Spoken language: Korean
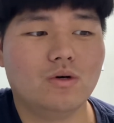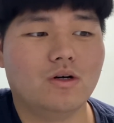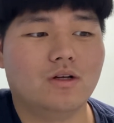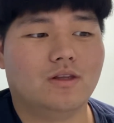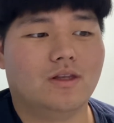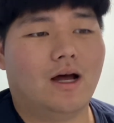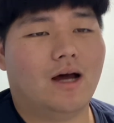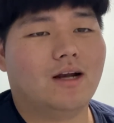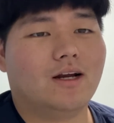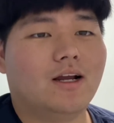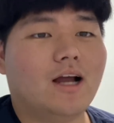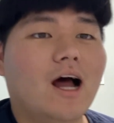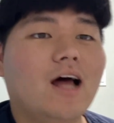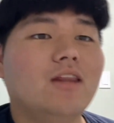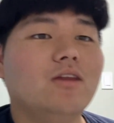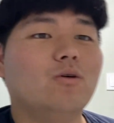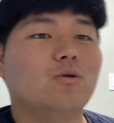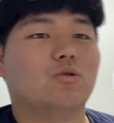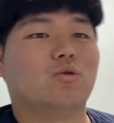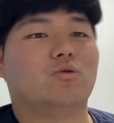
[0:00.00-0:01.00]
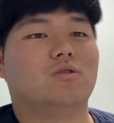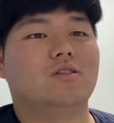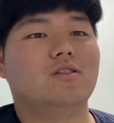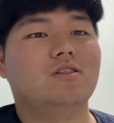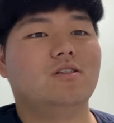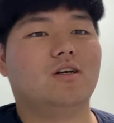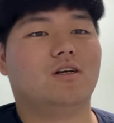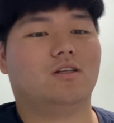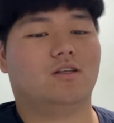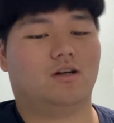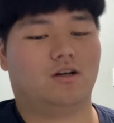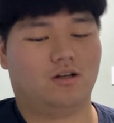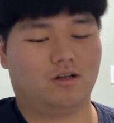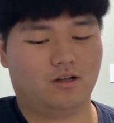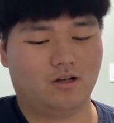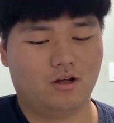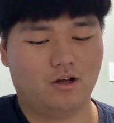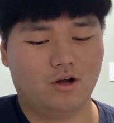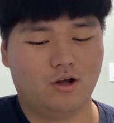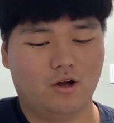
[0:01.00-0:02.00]
나를 까는 것도 칭찬이야.
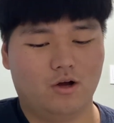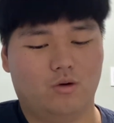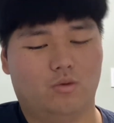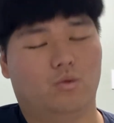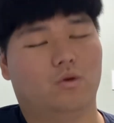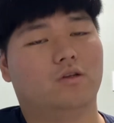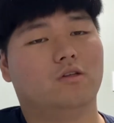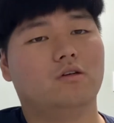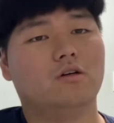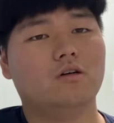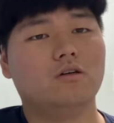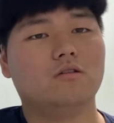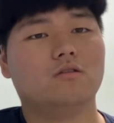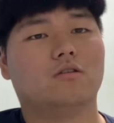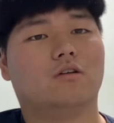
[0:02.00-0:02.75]
왜냐?